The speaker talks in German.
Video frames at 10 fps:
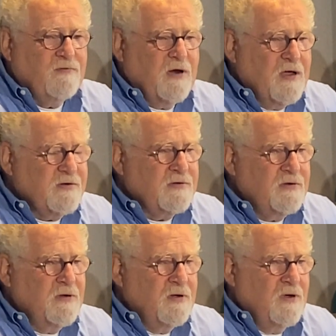verlassen
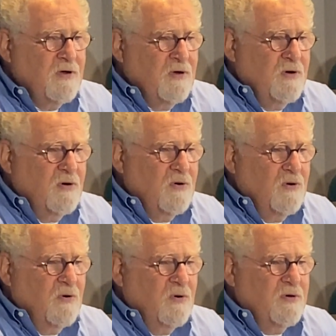
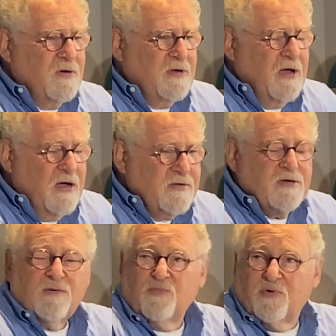und die
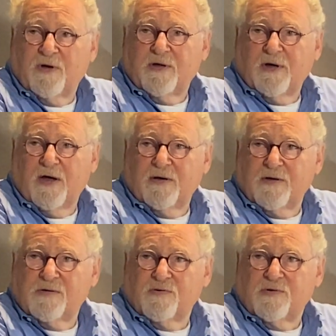einzige Möglichkeit, die
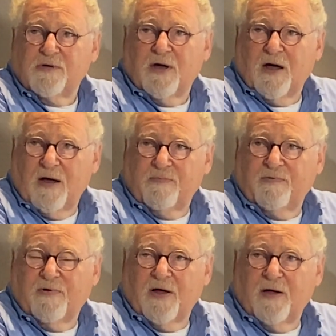es für sie gab,
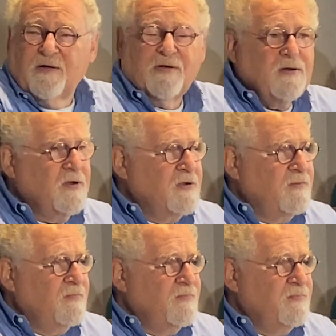war
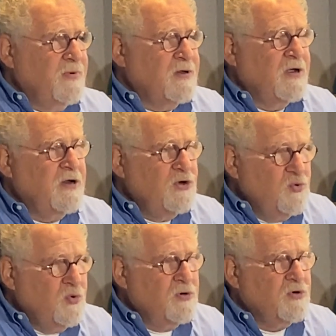ähm, mit einer
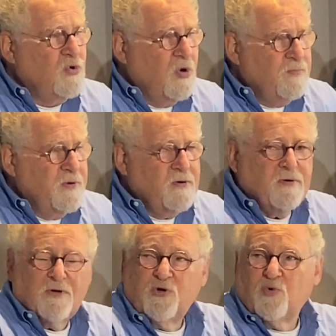Jugendgruppe,
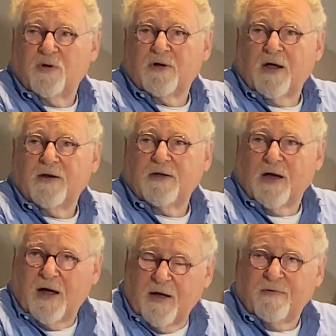Jugend
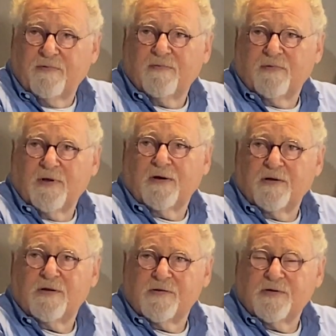Aliyah nannte
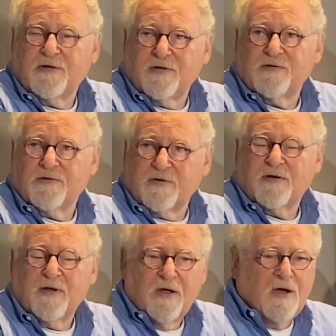die sich, das ist ein
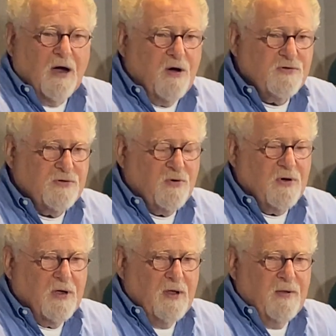Ausdruck,
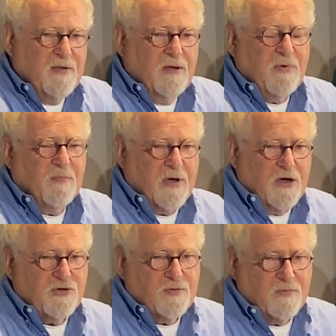der im
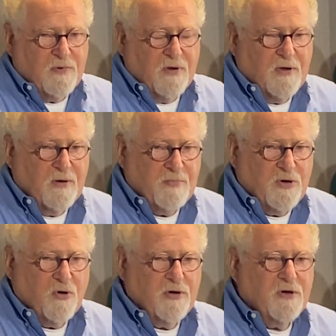Hebräischen äh,
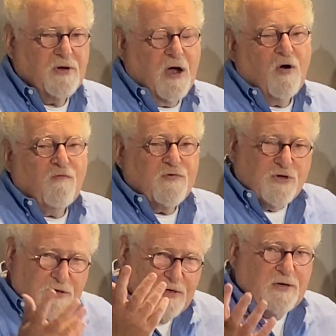bedeutet
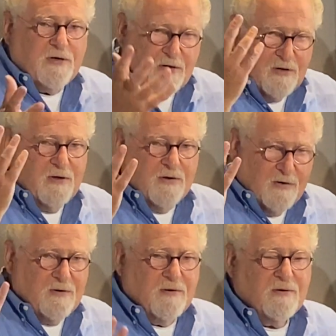Aufstieg
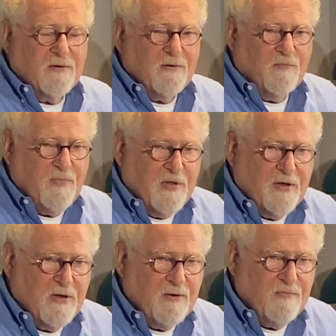in
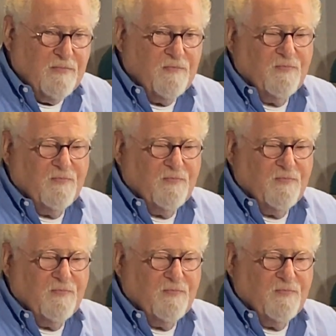ähm,